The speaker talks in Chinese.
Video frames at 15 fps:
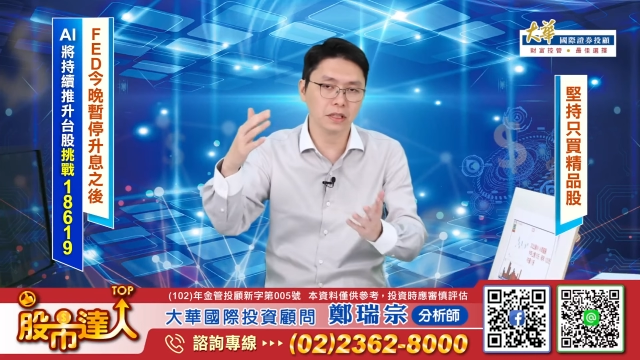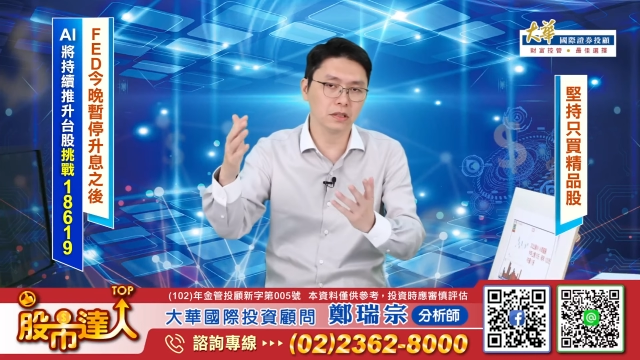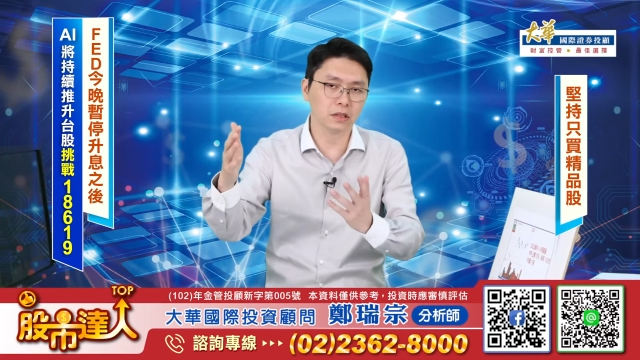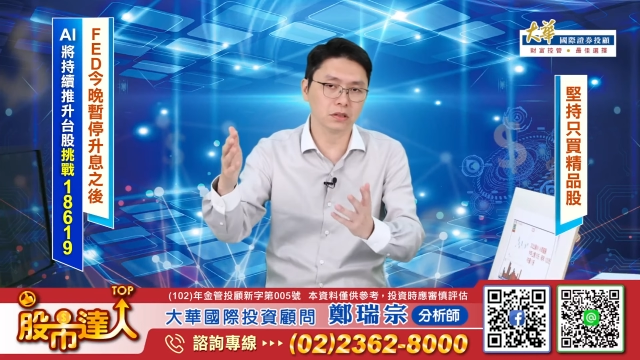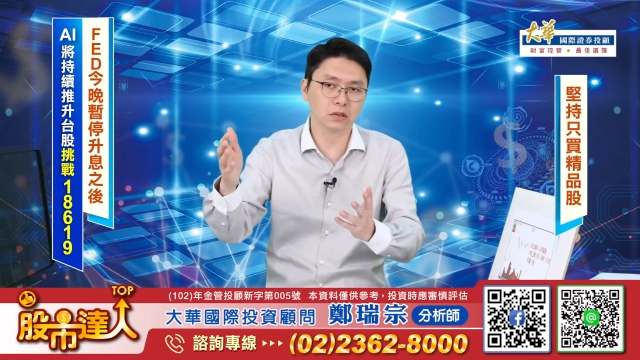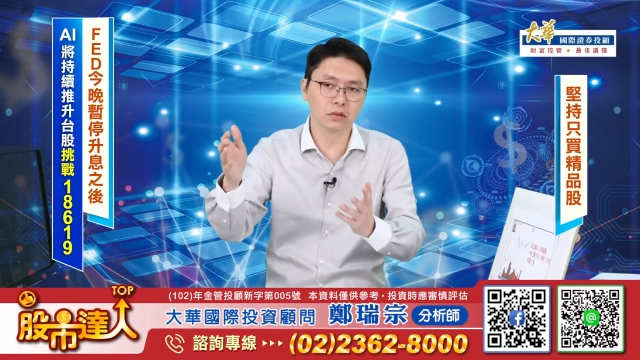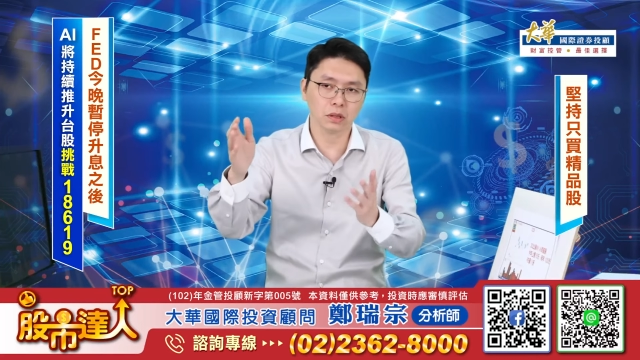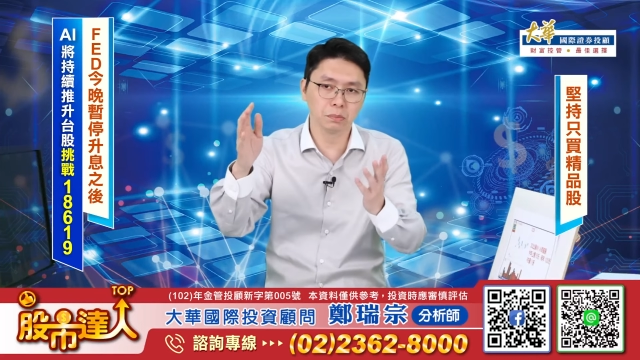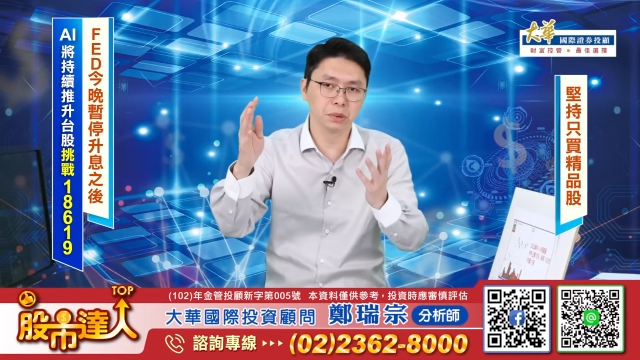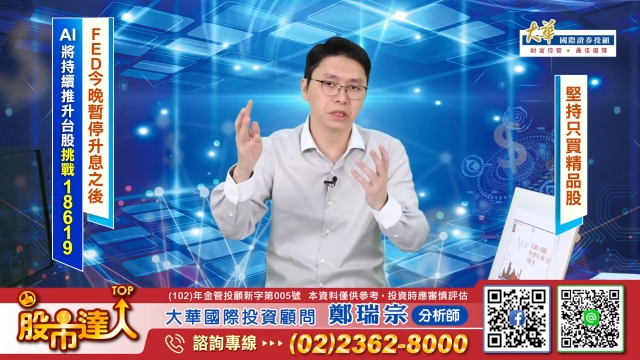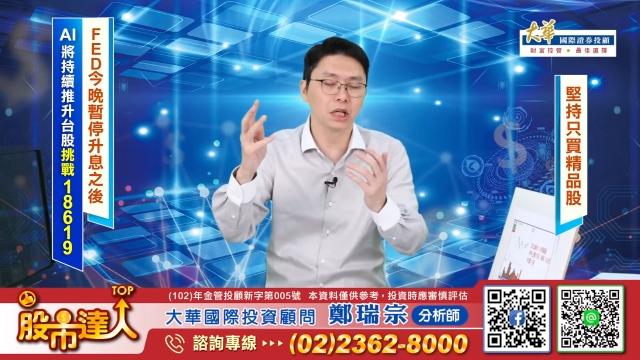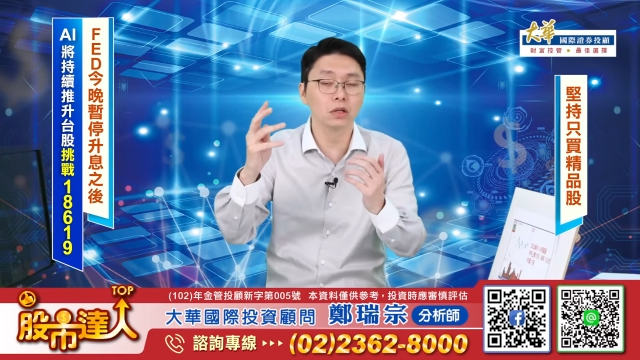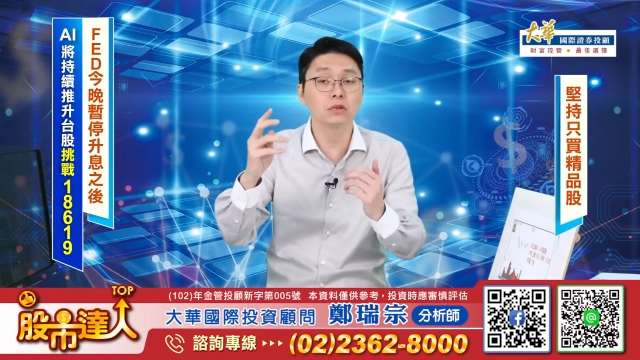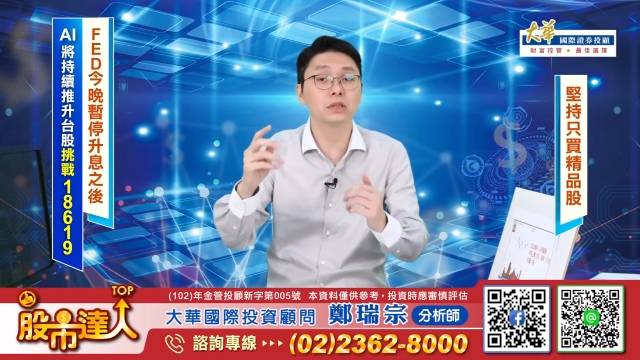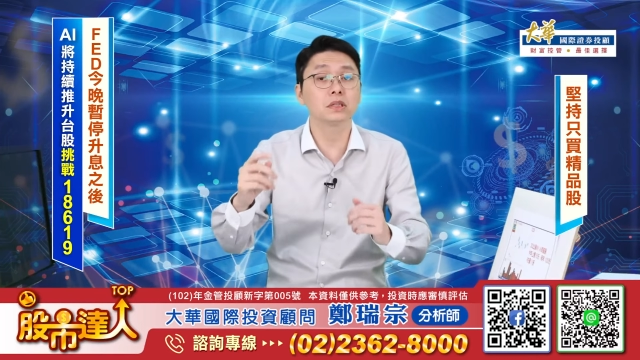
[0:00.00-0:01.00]
应的时候，那比
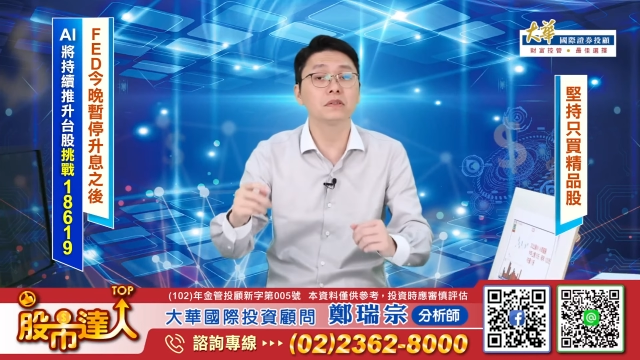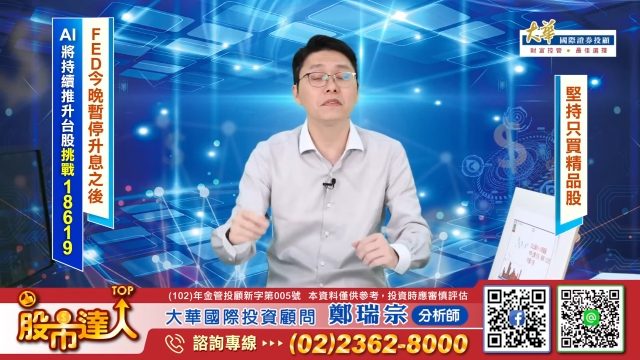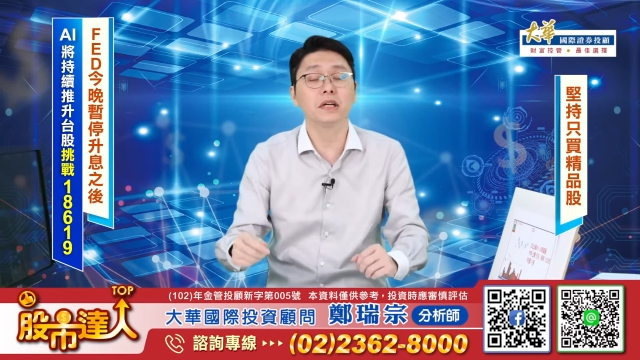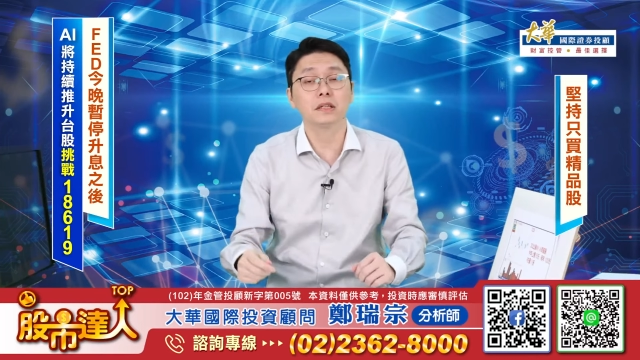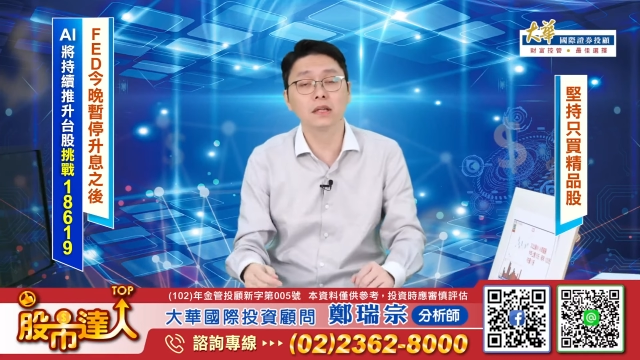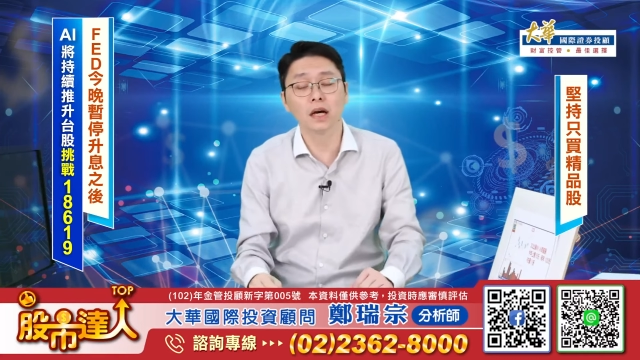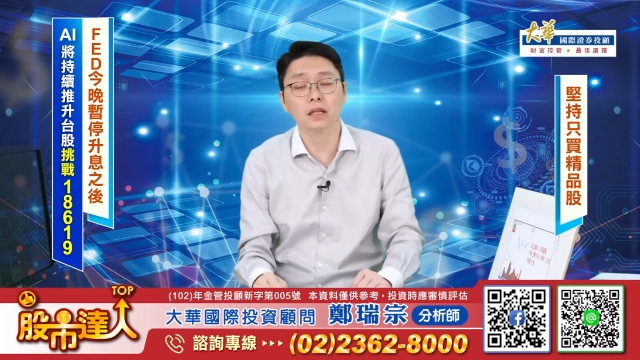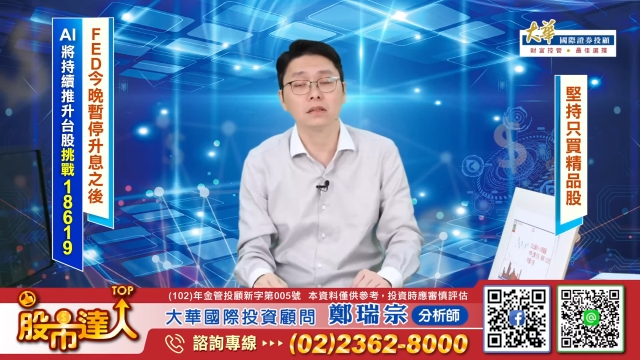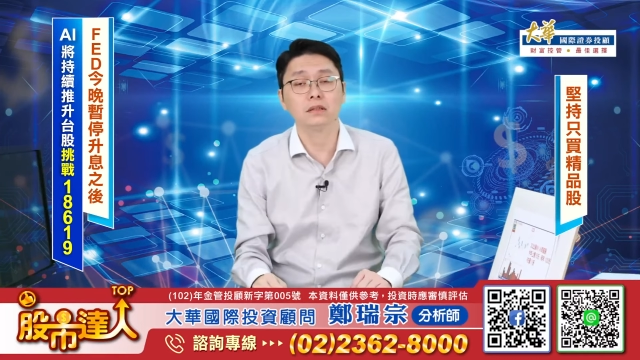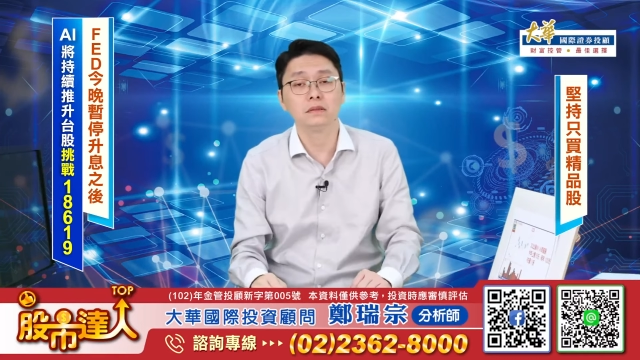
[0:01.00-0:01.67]
价空间是非常大的